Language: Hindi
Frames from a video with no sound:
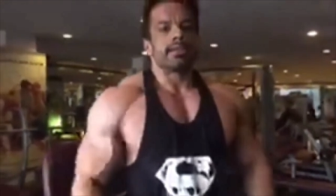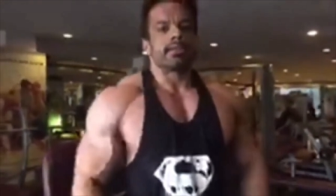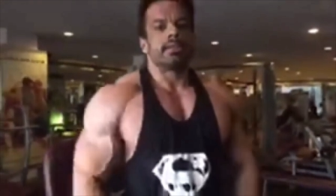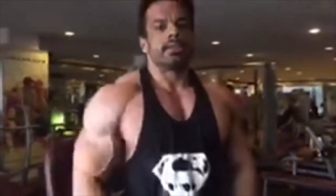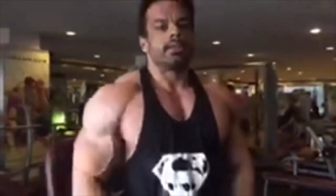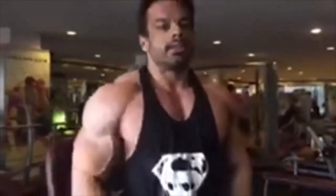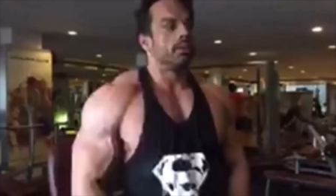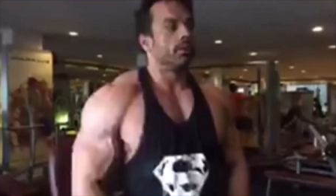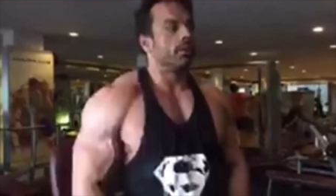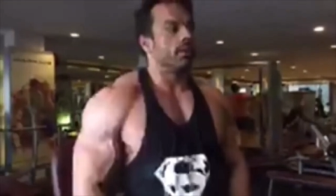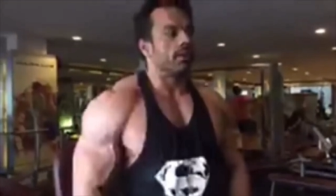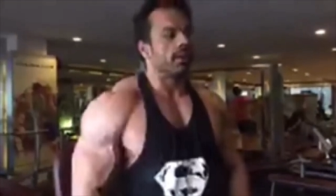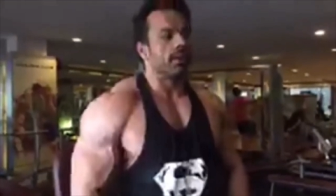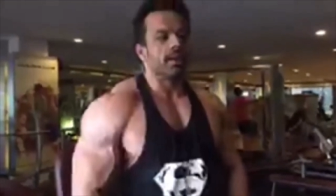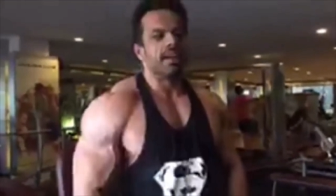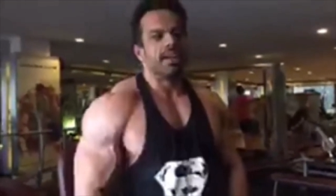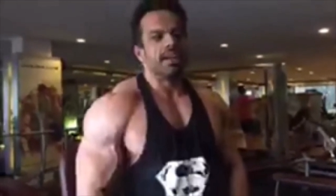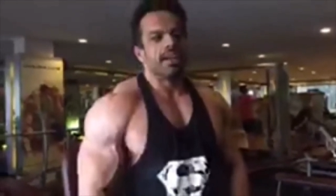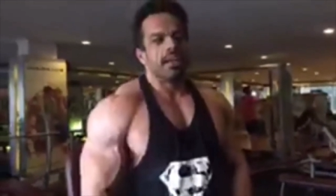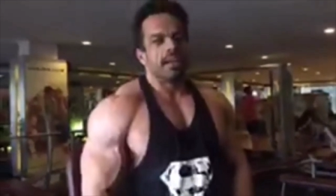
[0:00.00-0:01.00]
और इस
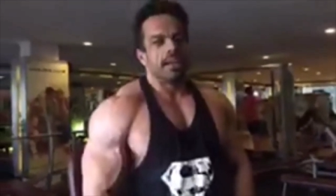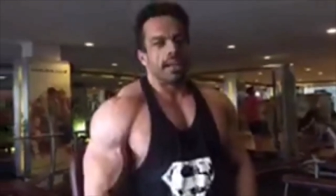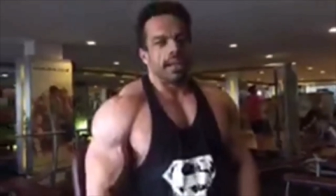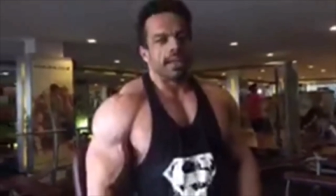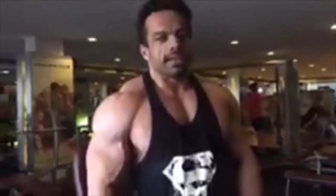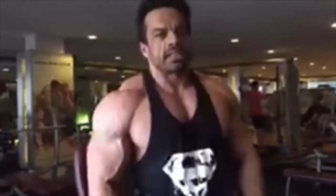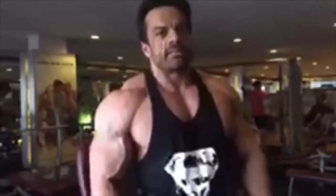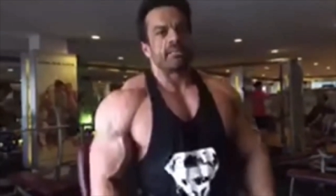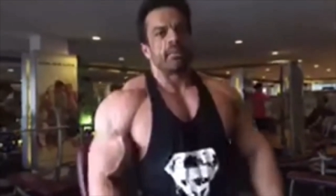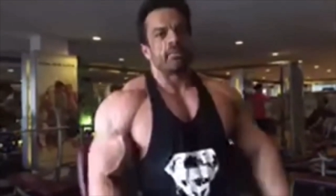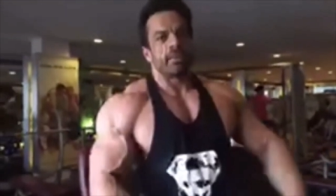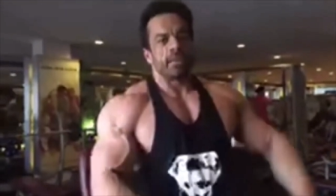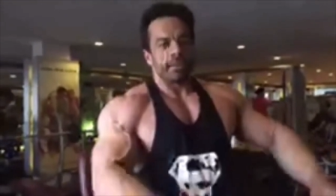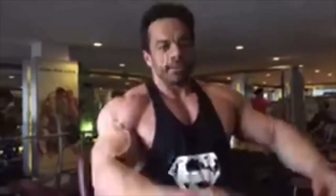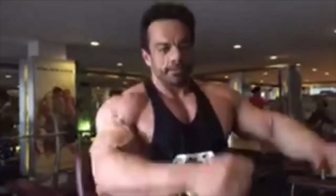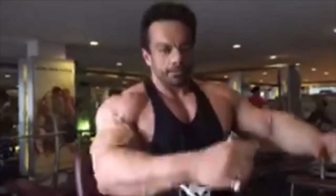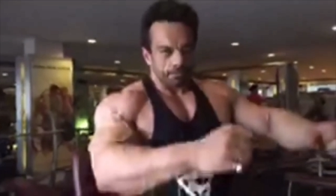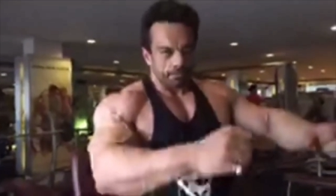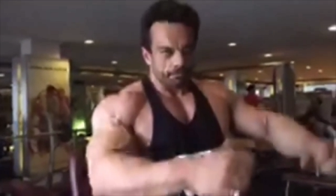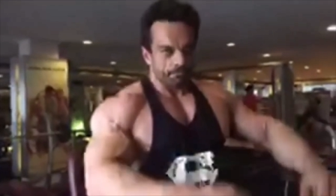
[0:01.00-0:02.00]
लेवल पे स्पेशली
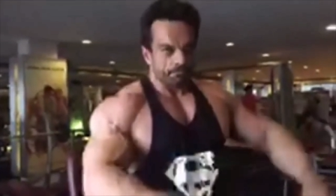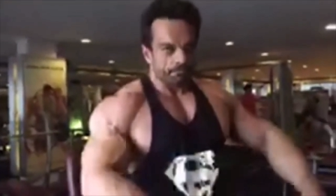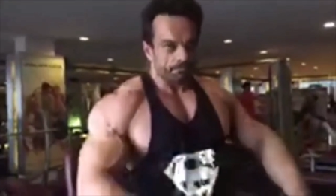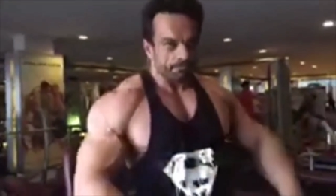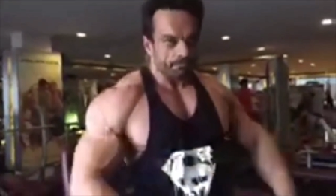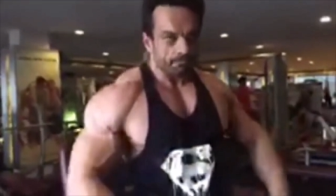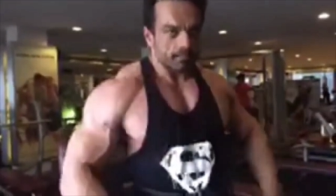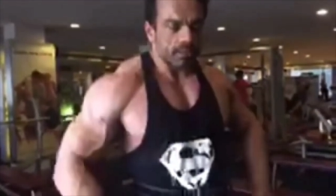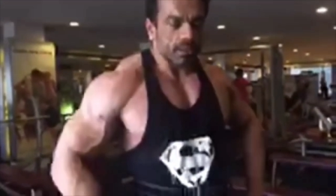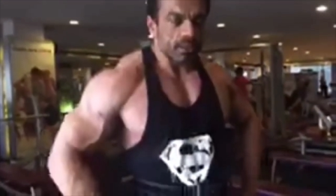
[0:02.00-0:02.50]
इतने साइज और